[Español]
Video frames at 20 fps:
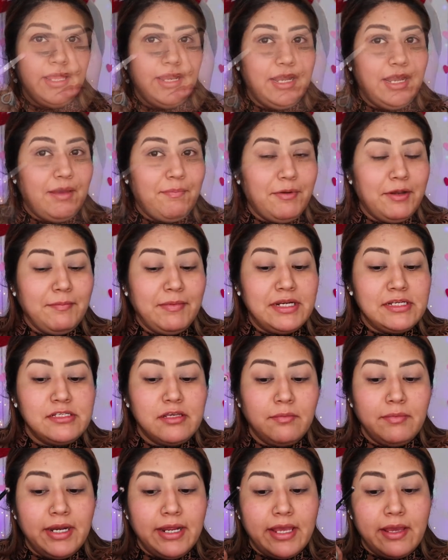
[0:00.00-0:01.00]
La primera
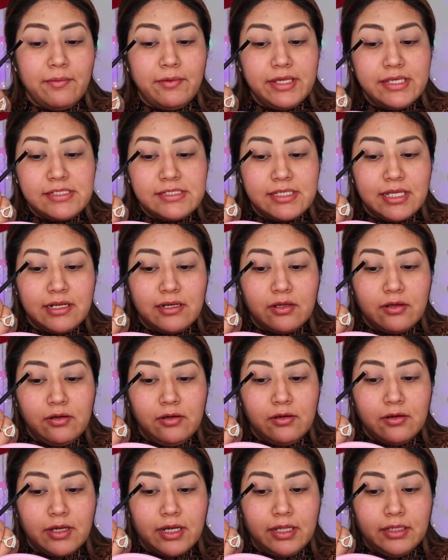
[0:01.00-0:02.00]
sombra que voy a estar
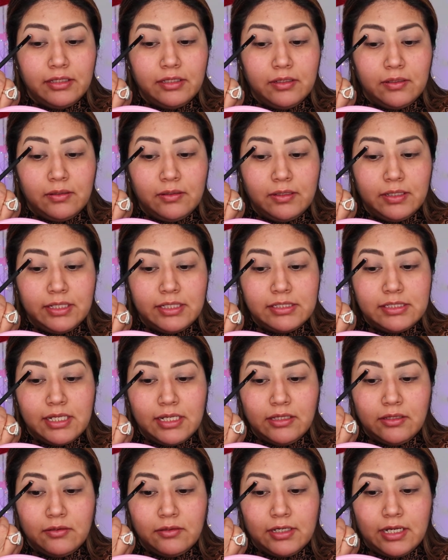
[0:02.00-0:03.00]
colocando es
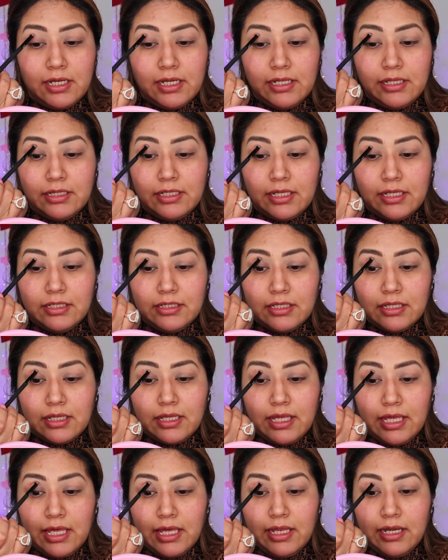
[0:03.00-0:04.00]
la tonalidad
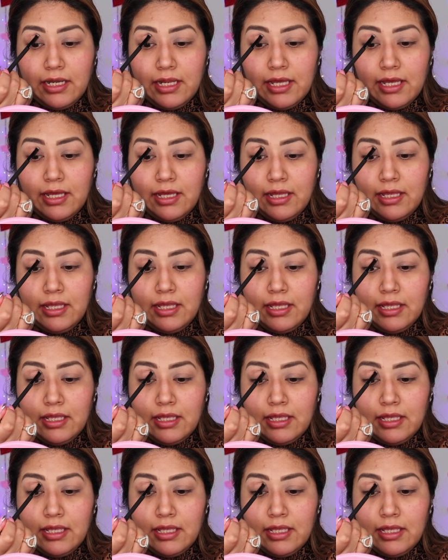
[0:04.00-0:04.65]
Kenia